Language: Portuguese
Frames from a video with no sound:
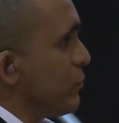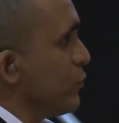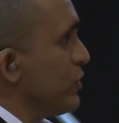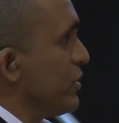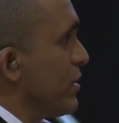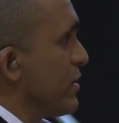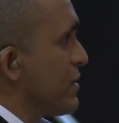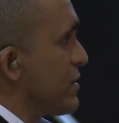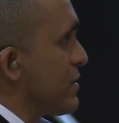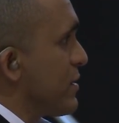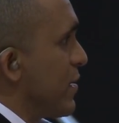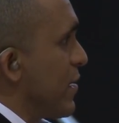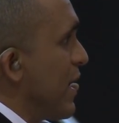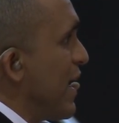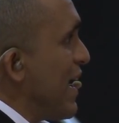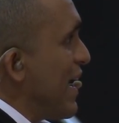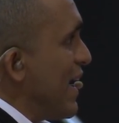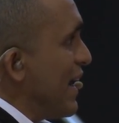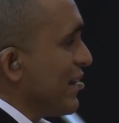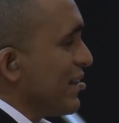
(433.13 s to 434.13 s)
mudança
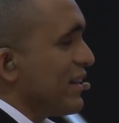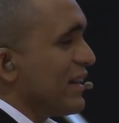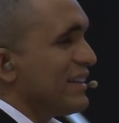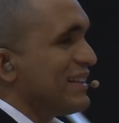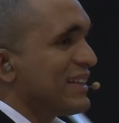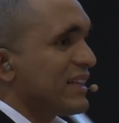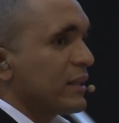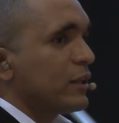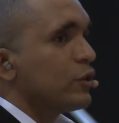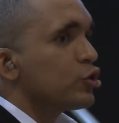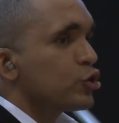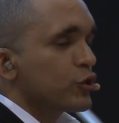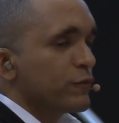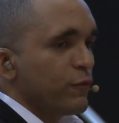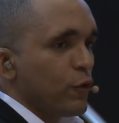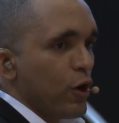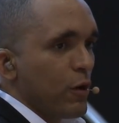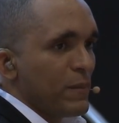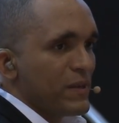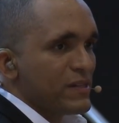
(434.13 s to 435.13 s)
é a era da
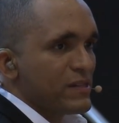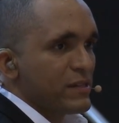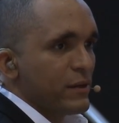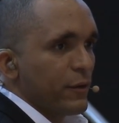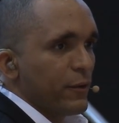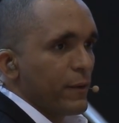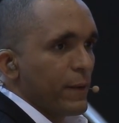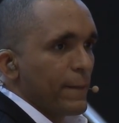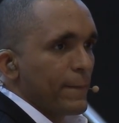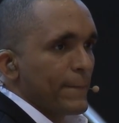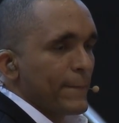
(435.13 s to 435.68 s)
transformação.